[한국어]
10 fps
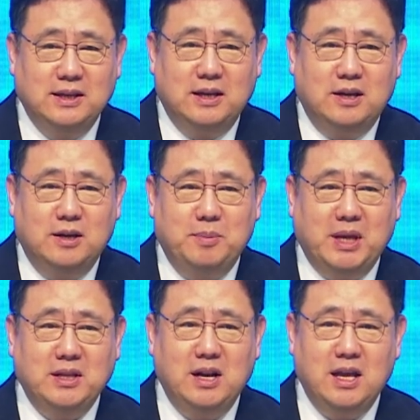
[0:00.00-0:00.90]
어,
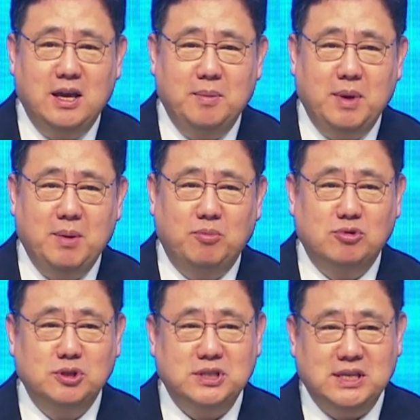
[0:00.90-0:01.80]
베들레헴에
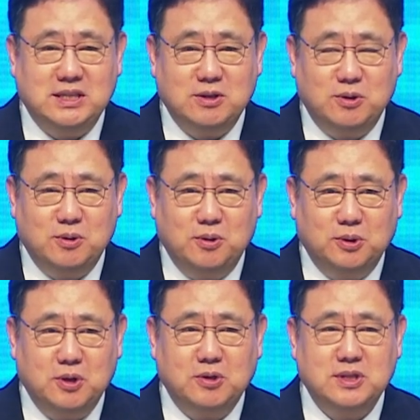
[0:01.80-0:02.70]
무엇이 있었고
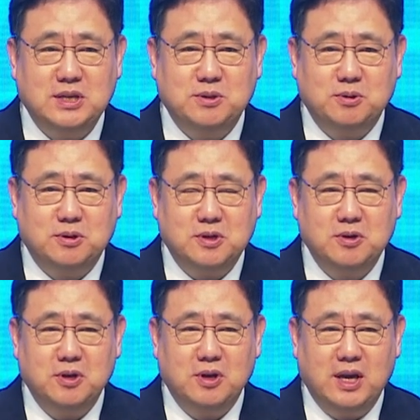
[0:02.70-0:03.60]
또 역사적으로
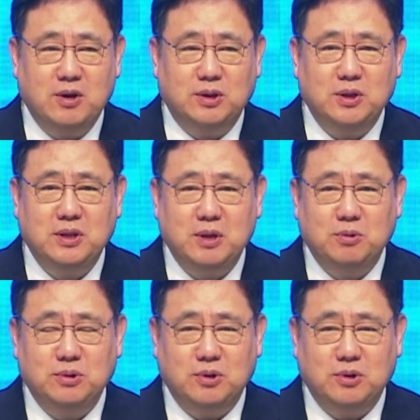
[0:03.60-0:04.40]
성경에 어떤 내용,